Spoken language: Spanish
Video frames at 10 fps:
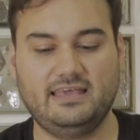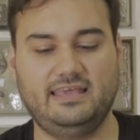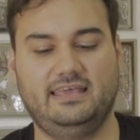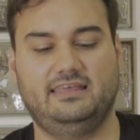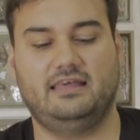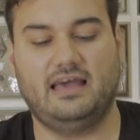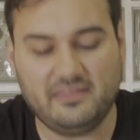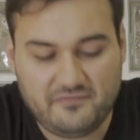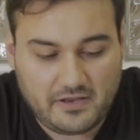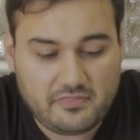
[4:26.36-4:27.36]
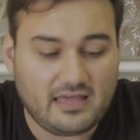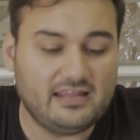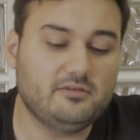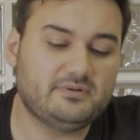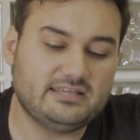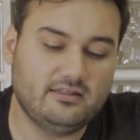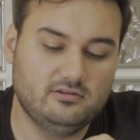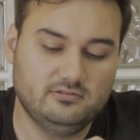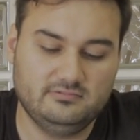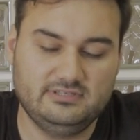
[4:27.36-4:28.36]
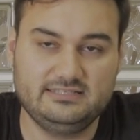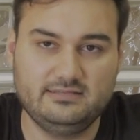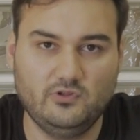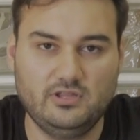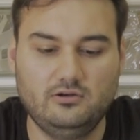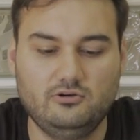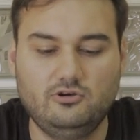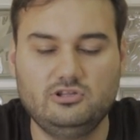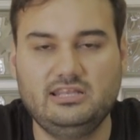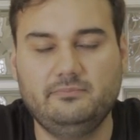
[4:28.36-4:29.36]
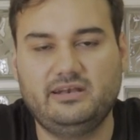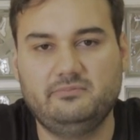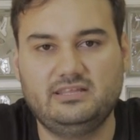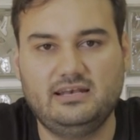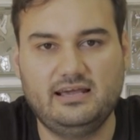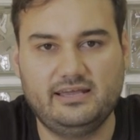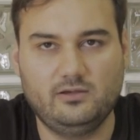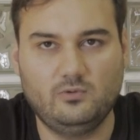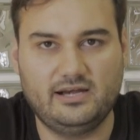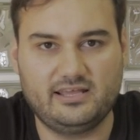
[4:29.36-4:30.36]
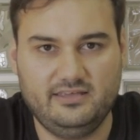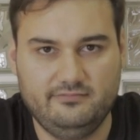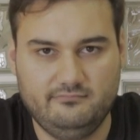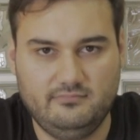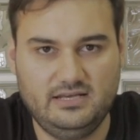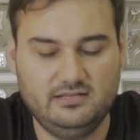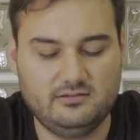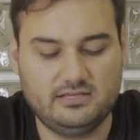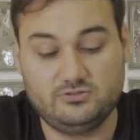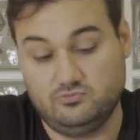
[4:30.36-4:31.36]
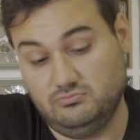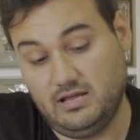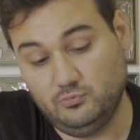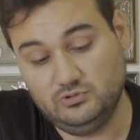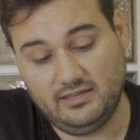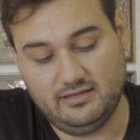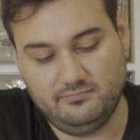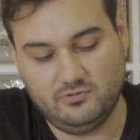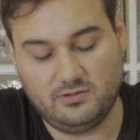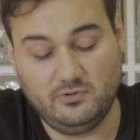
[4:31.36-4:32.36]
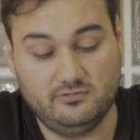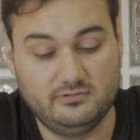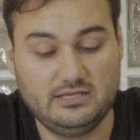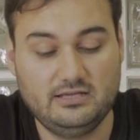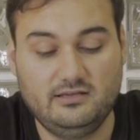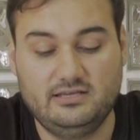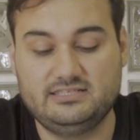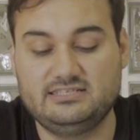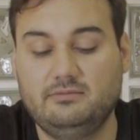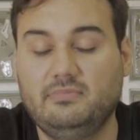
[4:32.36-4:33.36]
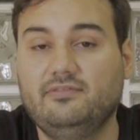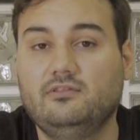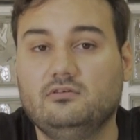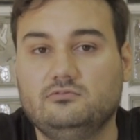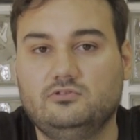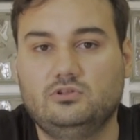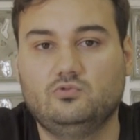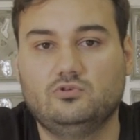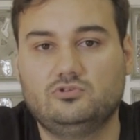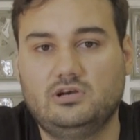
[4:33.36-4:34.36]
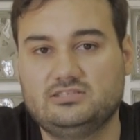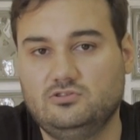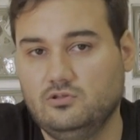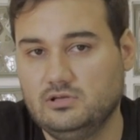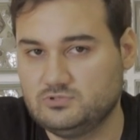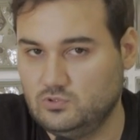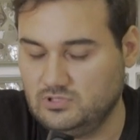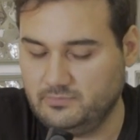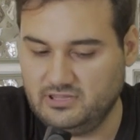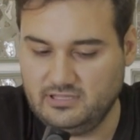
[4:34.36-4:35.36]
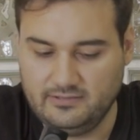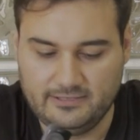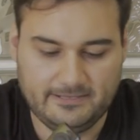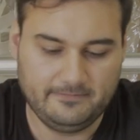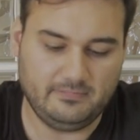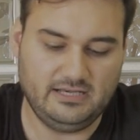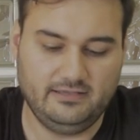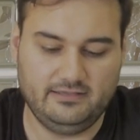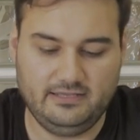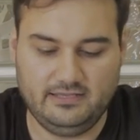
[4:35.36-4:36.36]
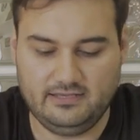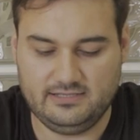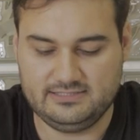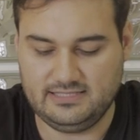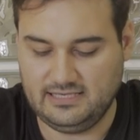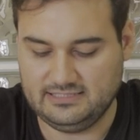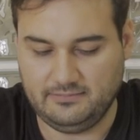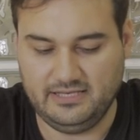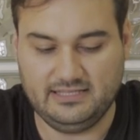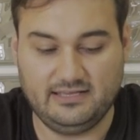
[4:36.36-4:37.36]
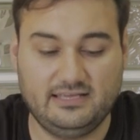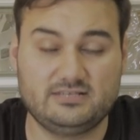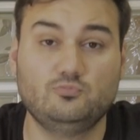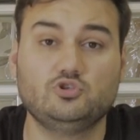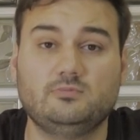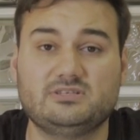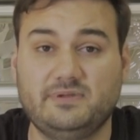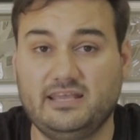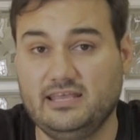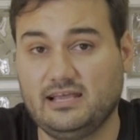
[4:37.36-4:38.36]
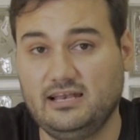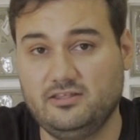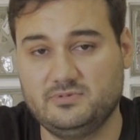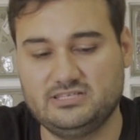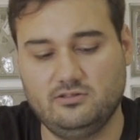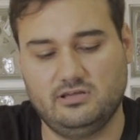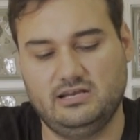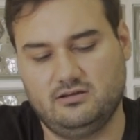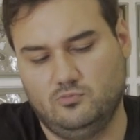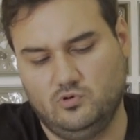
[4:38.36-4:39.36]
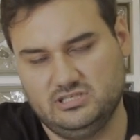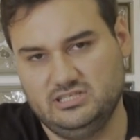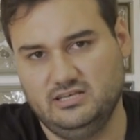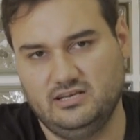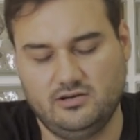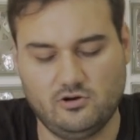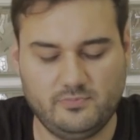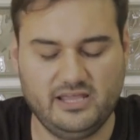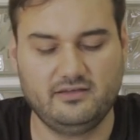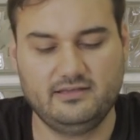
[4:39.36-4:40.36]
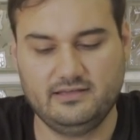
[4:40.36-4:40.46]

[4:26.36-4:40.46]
Eh, a diferencia del año pasado, este modelo no tiene para meter el agricular aquí, ¿vale? Que es una putada, porque bueno, este es el mando donde tú controlas todo, absolutamente, ¿vale? Y esta la tableta. Es mucho más pequeña que el año pasado, que era como así, era enorme.